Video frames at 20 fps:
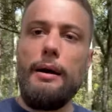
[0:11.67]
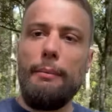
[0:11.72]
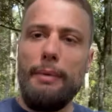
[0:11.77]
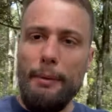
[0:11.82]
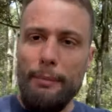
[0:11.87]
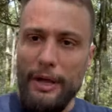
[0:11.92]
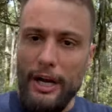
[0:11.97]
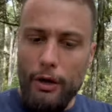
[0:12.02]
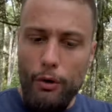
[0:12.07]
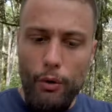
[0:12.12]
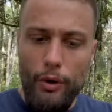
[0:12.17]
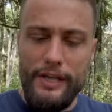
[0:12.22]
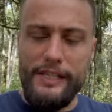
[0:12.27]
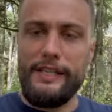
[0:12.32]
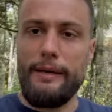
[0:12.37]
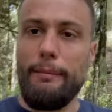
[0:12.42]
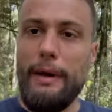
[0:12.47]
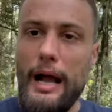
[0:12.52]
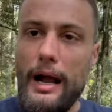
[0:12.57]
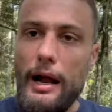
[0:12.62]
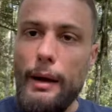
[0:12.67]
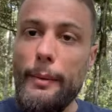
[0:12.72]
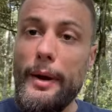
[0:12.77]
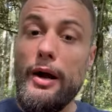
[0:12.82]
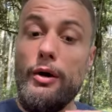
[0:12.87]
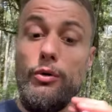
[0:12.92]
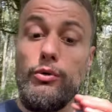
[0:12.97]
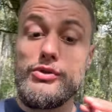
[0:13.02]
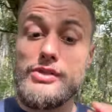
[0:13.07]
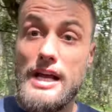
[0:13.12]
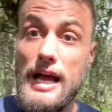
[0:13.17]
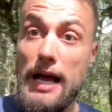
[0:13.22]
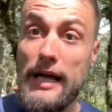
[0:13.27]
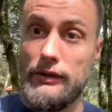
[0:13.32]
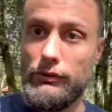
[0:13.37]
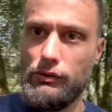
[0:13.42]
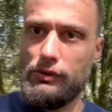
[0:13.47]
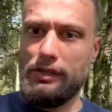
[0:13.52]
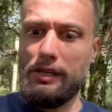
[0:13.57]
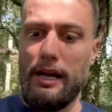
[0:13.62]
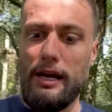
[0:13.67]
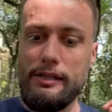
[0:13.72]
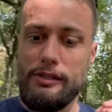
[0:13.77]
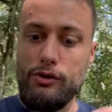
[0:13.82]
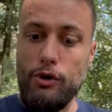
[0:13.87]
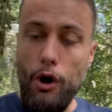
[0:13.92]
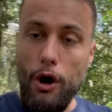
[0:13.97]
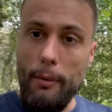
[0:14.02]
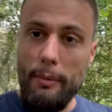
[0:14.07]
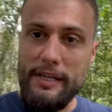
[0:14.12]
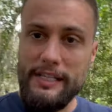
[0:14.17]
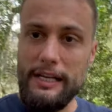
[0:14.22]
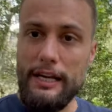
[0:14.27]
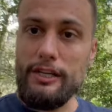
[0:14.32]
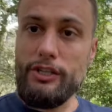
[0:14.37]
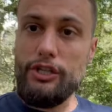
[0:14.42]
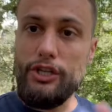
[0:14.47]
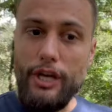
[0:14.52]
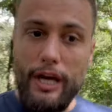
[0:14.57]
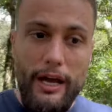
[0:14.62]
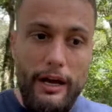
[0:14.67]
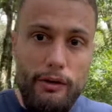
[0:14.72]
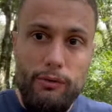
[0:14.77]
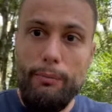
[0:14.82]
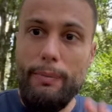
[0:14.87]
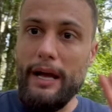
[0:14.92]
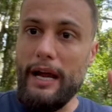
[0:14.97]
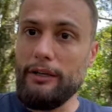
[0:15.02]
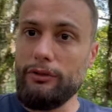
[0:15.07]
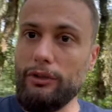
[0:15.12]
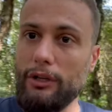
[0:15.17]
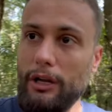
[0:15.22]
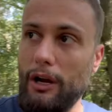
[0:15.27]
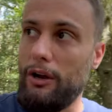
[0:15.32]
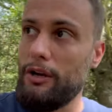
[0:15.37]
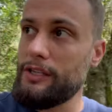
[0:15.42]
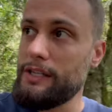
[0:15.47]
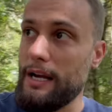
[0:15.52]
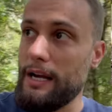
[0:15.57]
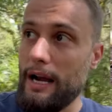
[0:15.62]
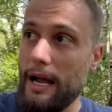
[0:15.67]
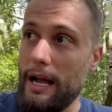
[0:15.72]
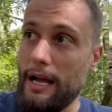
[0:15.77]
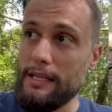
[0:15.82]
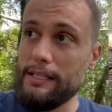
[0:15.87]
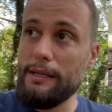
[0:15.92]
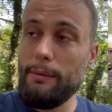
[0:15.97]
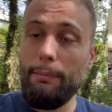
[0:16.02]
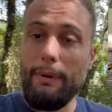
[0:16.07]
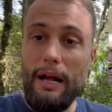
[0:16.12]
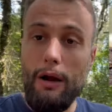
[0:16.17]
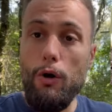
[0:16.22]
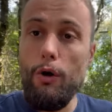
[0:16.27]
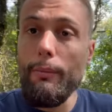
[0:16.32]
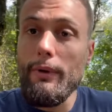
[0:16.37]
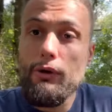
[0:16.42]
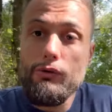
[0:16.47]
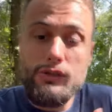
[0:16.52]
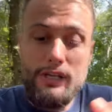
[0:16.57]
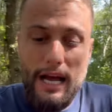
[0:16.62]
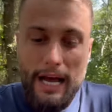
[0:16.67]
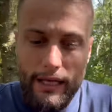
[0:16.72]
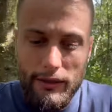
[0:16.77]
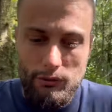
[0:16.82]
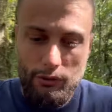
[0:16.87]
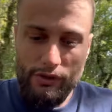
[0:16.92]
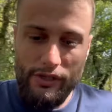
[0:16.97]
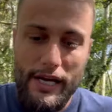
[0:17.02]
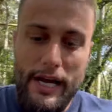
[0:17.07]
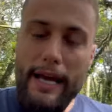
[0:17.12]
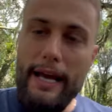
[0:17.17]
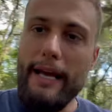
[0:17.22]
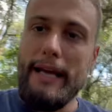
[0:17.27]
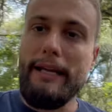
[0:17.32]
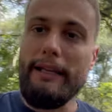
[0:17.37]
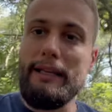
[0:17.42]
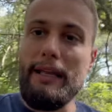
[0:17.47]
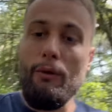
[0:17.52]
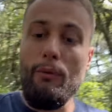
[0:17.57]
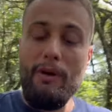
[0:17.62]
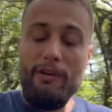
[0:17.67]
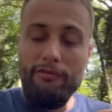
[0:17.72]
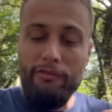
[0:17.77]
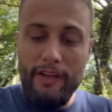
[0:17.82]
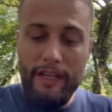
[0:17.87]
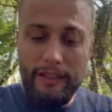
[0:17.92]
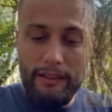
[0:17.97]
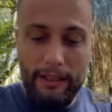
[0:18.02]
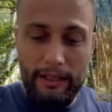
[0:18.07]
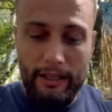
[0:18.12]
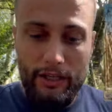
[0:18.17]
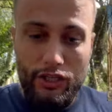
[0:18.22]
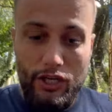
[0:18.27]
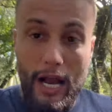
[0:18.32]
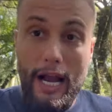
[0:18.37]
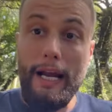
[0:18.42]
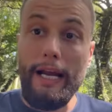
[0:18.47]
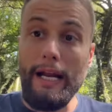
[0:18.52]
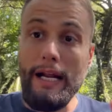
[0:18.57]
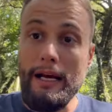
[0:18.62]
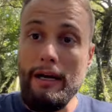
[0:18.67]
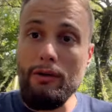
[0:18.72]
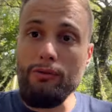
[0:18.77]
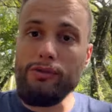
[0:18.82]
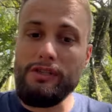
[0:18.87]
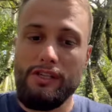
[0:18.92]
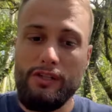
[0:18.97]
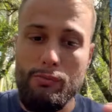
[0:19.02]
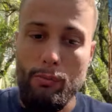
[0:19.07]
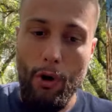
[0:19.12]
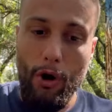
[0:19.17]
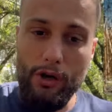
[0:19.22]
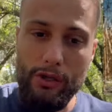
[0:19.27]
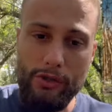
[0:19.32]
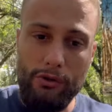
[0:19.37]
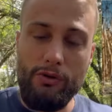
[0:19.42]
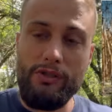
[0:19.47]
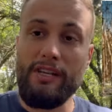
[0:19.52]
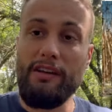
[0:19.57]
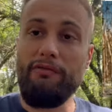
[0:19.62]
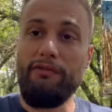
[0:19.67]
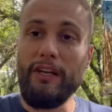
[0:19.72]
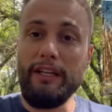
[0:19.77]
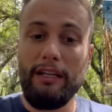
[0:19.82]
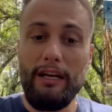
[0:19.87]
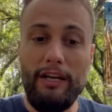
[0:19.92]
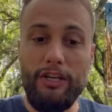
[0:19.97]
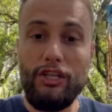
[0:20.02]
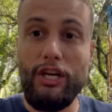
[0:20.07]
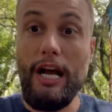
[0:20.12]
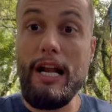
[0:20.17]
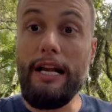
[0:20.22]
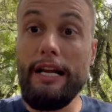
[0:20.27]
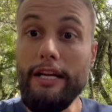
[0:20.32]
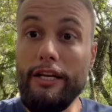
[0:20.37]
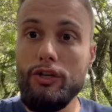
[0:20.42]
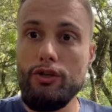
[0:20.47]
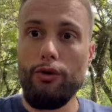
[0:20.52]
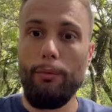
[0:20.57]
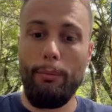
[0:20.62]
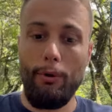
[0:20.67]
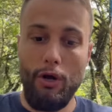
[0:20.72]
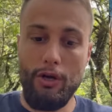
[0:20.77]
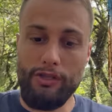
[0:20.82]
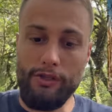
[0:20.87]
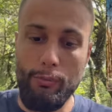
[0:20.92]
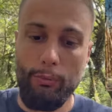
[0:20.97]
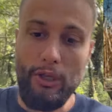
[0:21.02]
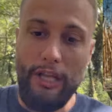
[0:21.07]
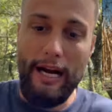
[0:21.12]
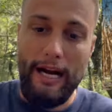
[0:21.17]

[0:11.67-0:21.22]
Primeira coisa, acabar com os ratos. As cobras, elas chegam perto da nossa casa para comer os ratos. Então evita deixar grãos expostos, evita deixar lixo próximo da